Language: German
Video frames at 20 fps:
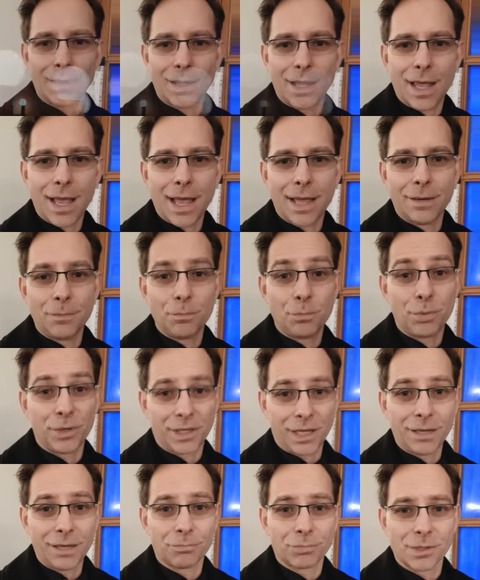Ein
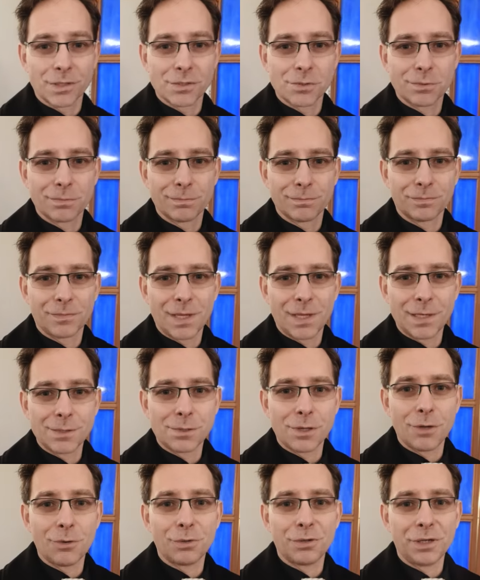Begräbnis
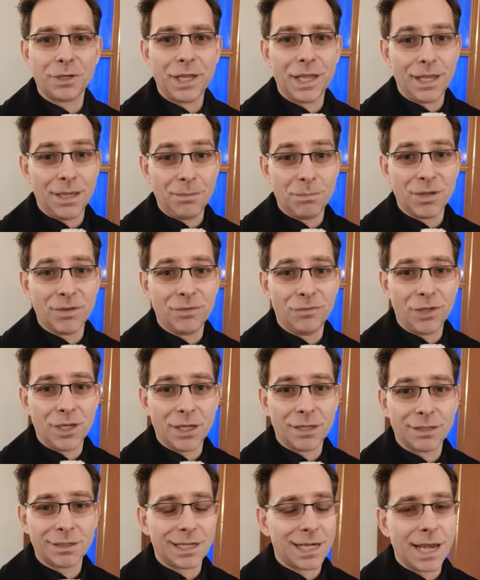ist auch immer wie
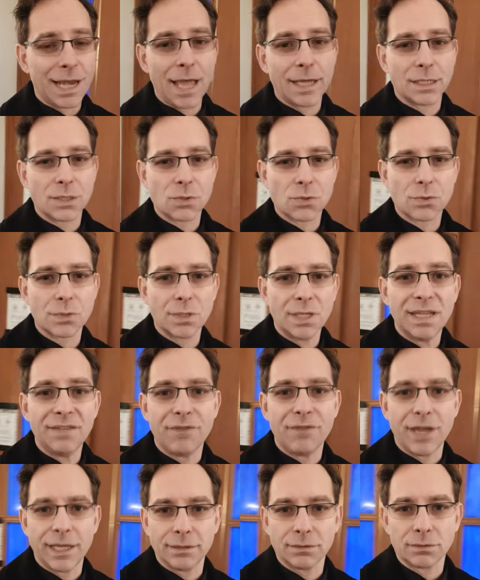ein kleines
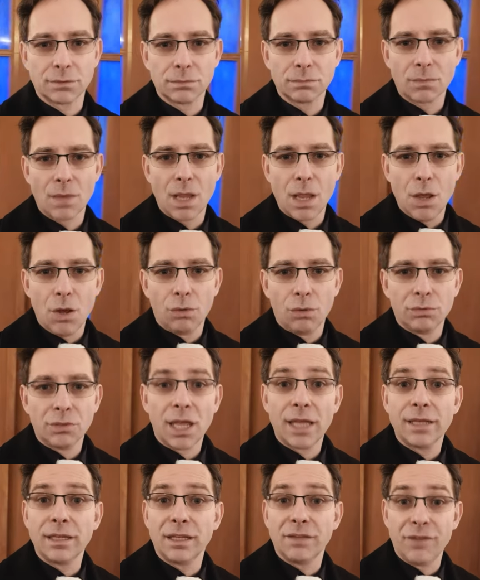Event. Und
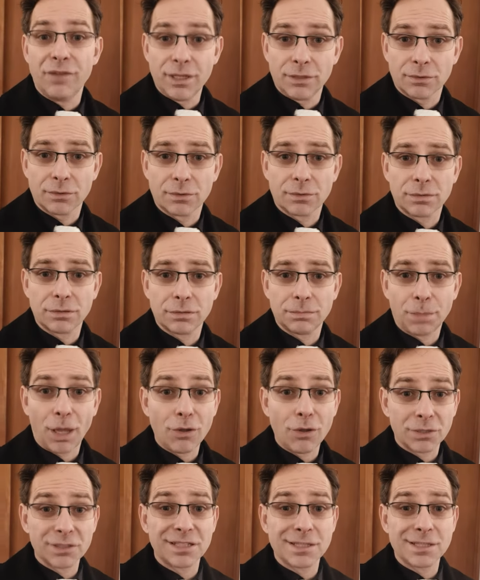ein Event
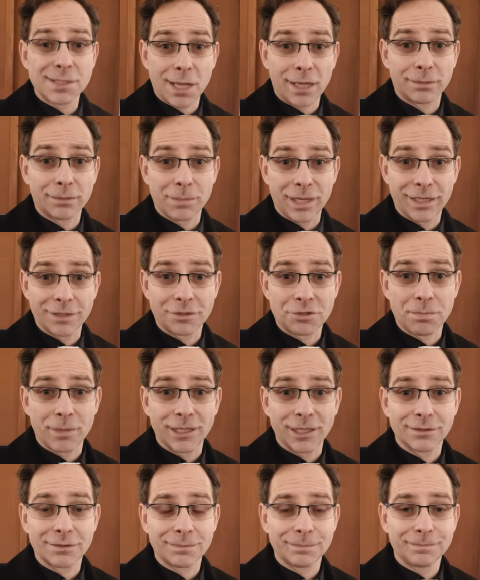braucht
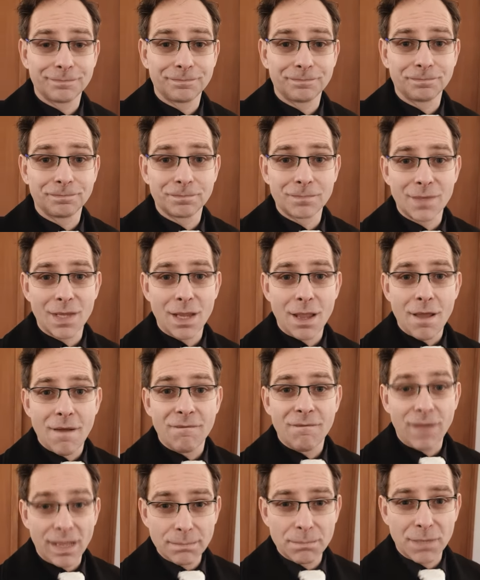Zeitmanagement.
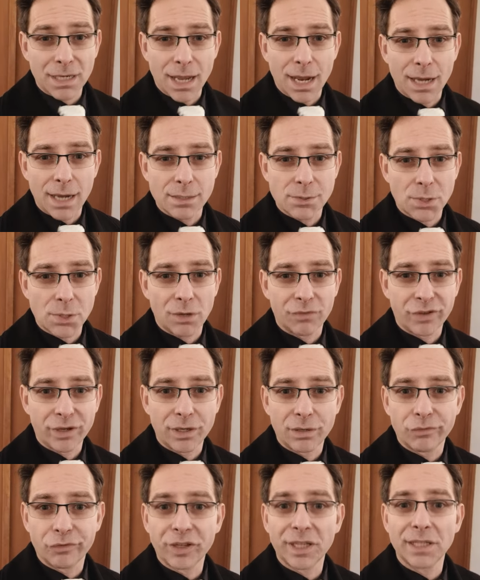Wann man also auf
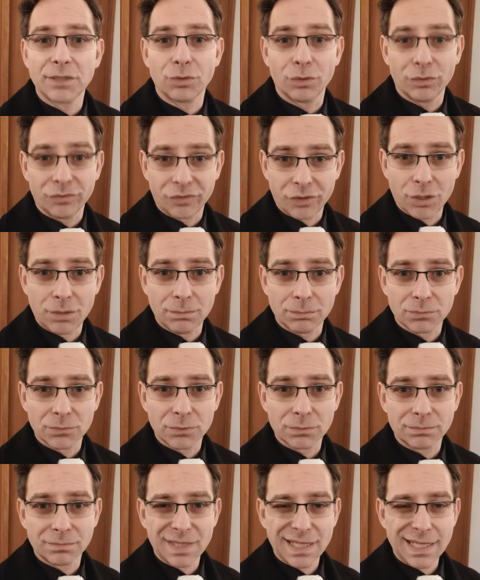einen Friedhof
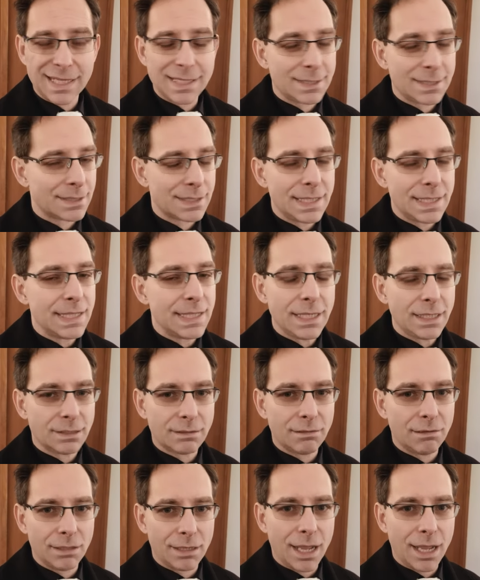kommt, ist nicht
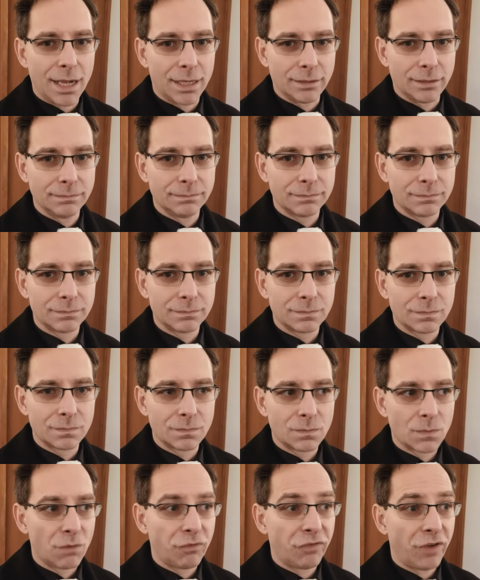egal,
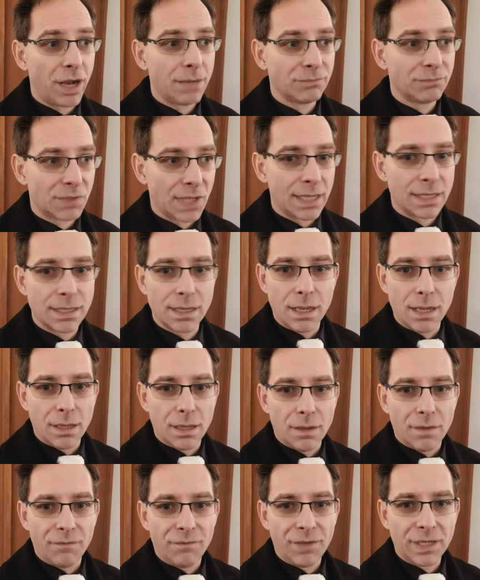vor allem dann,
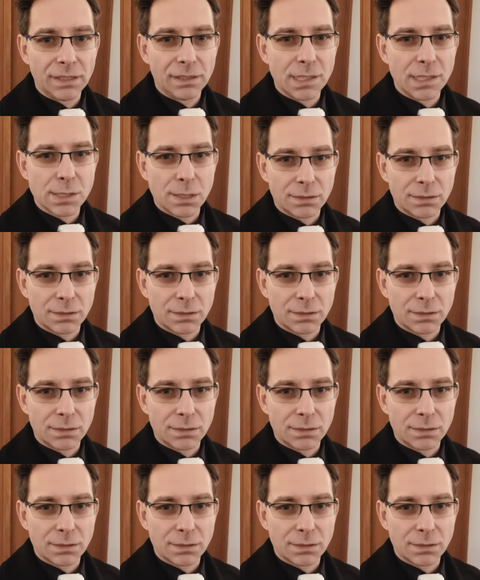wenn dieser